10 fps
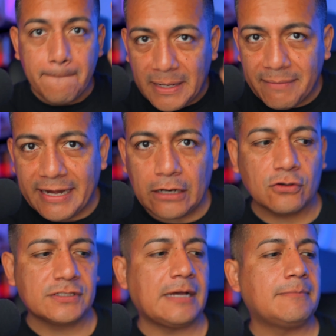Primera
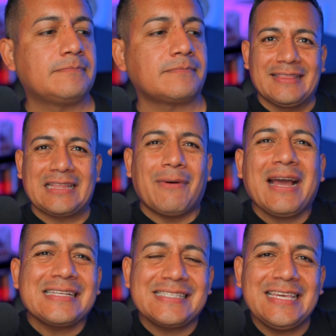cosa,
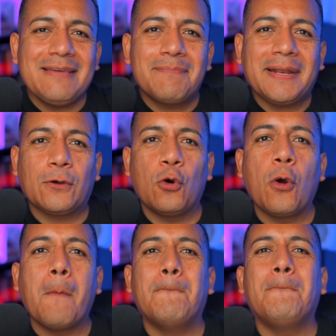trabaja siempre
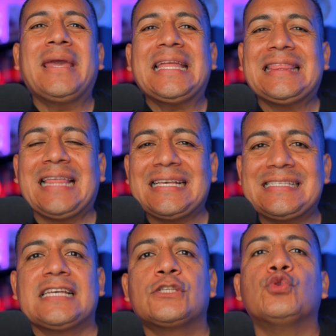con
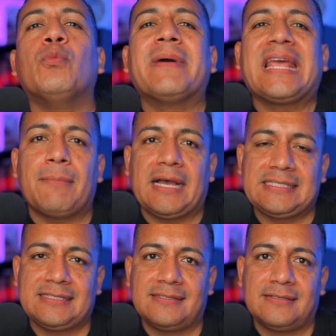metas
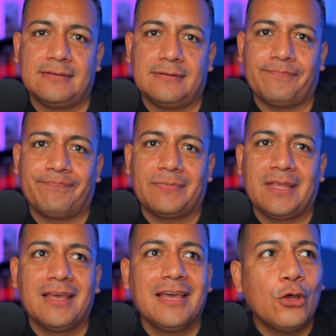supremas.
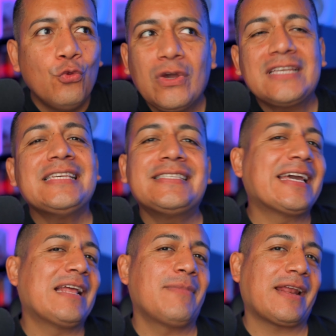No existe
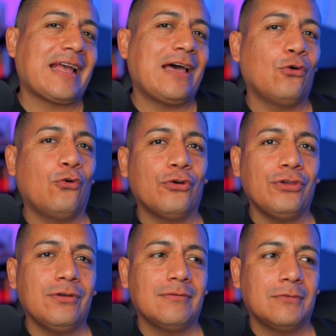en el mercado
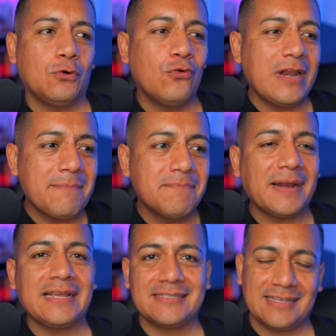hoy una
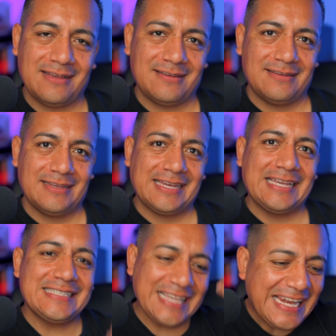empresa
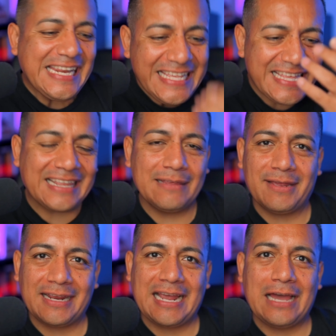que sea líder de
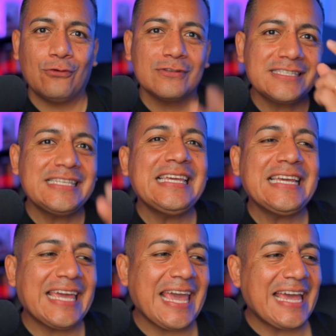mercado sin
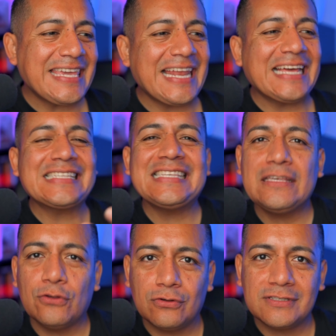que haya
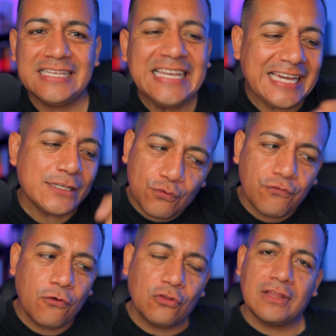nacido, sin que su
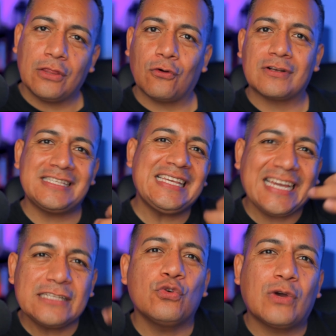fundador, sin
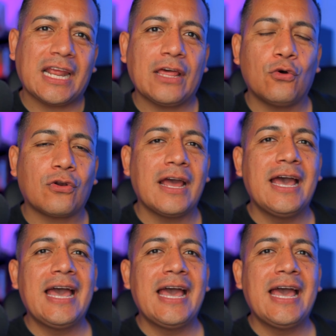que su creador